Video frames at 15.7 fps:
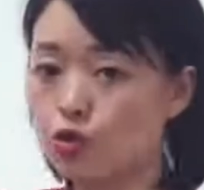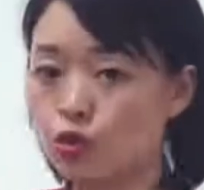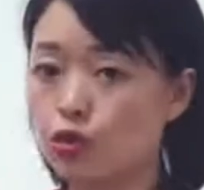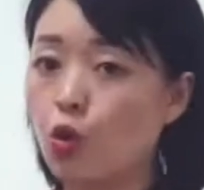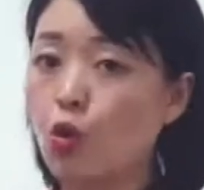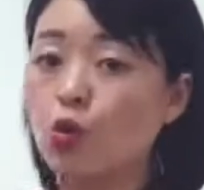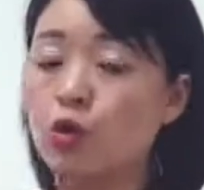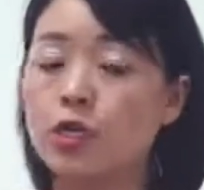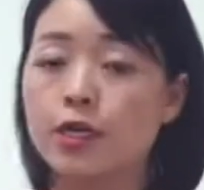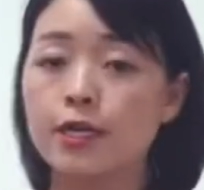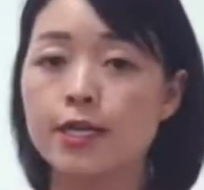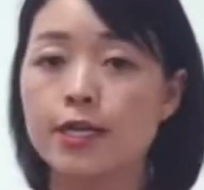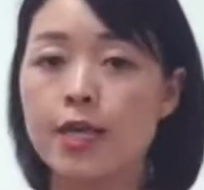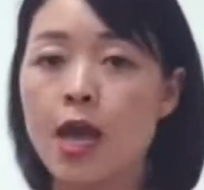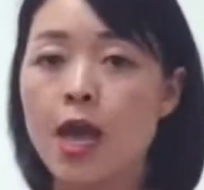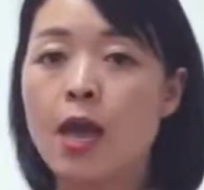就是都可
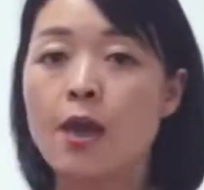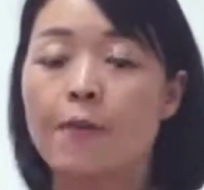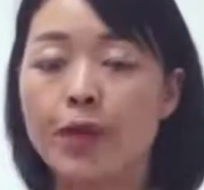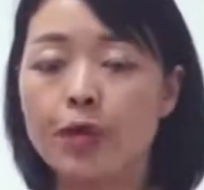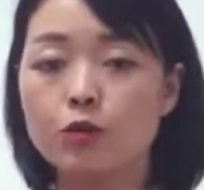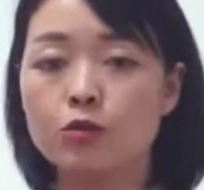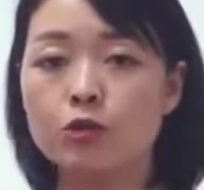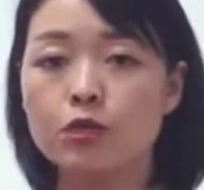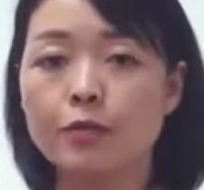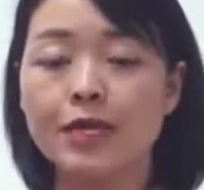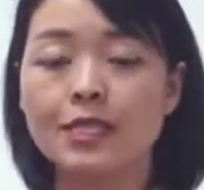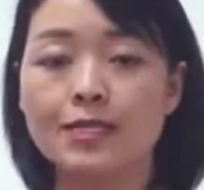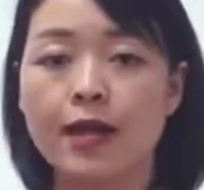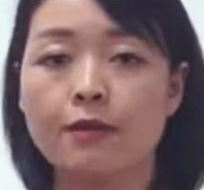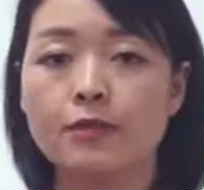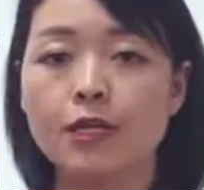以，没有特
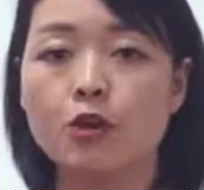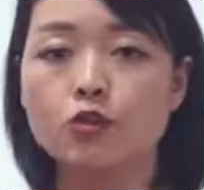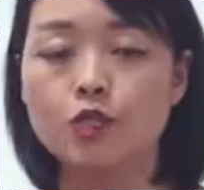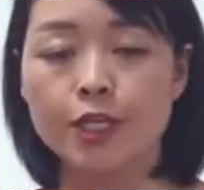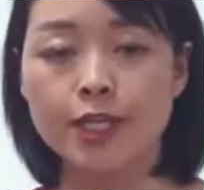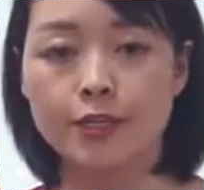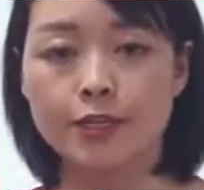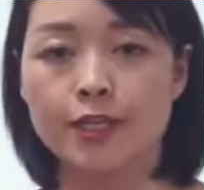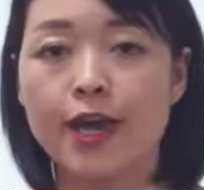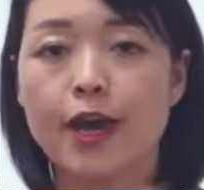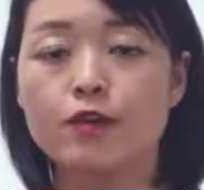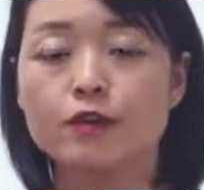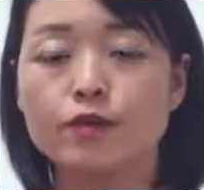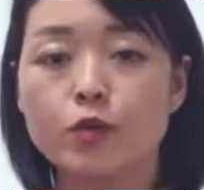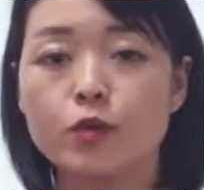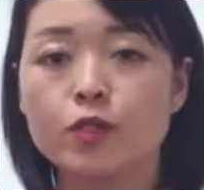别强调是肯定
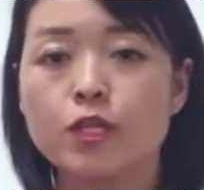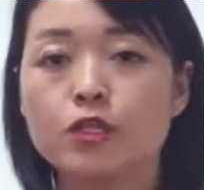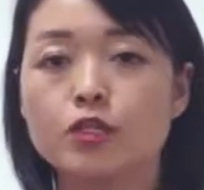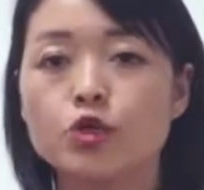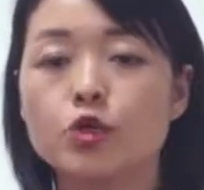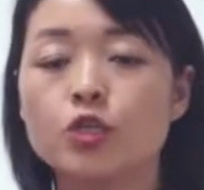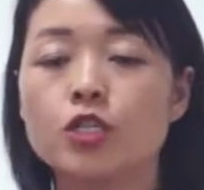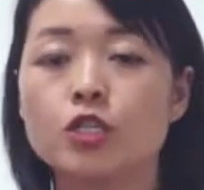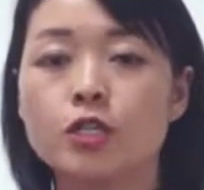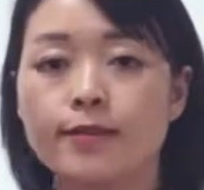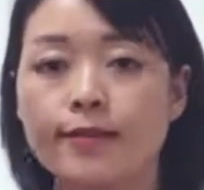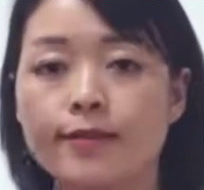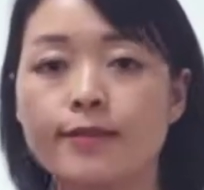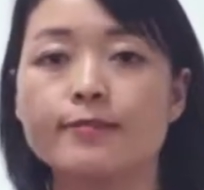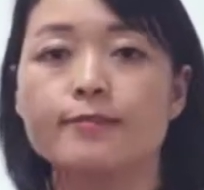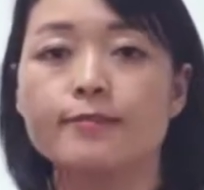还是否定，就是
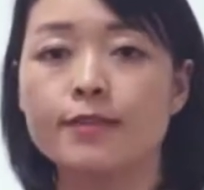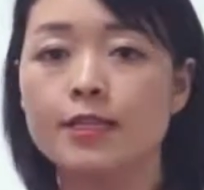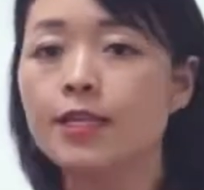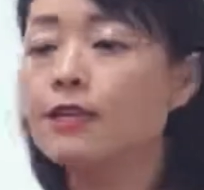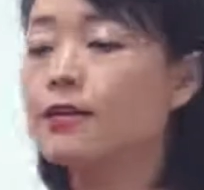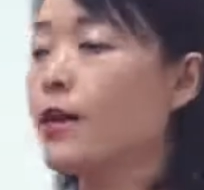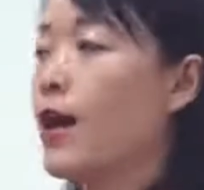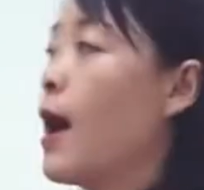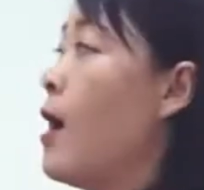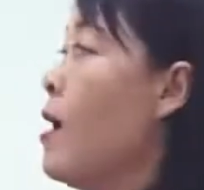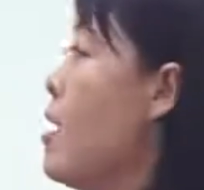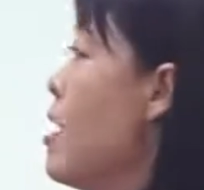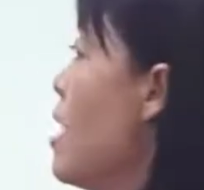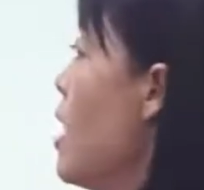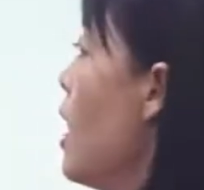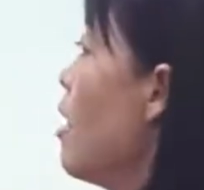肯定啊。
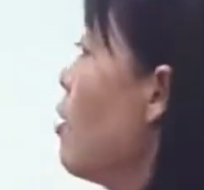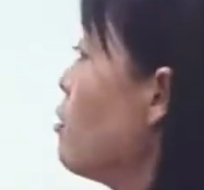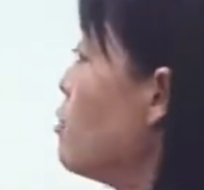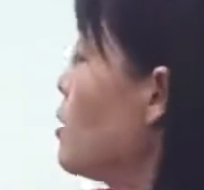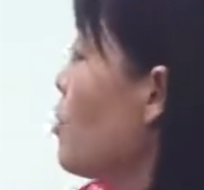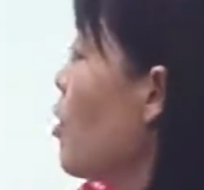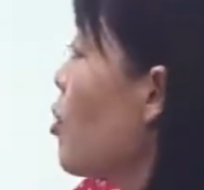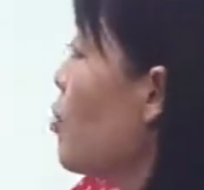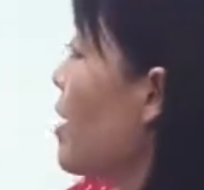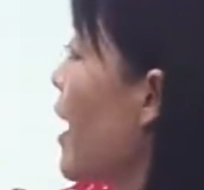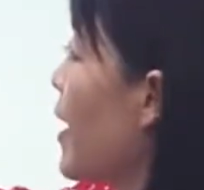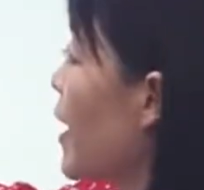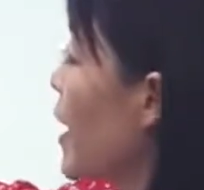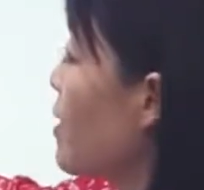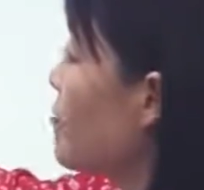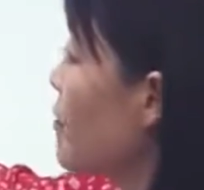好，那么我们
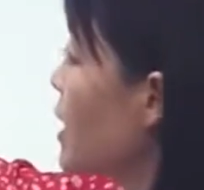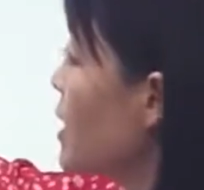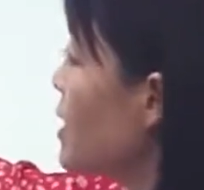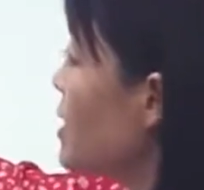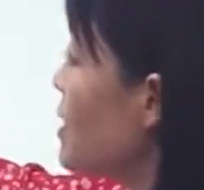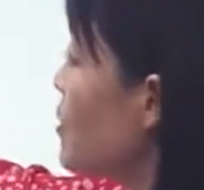来看名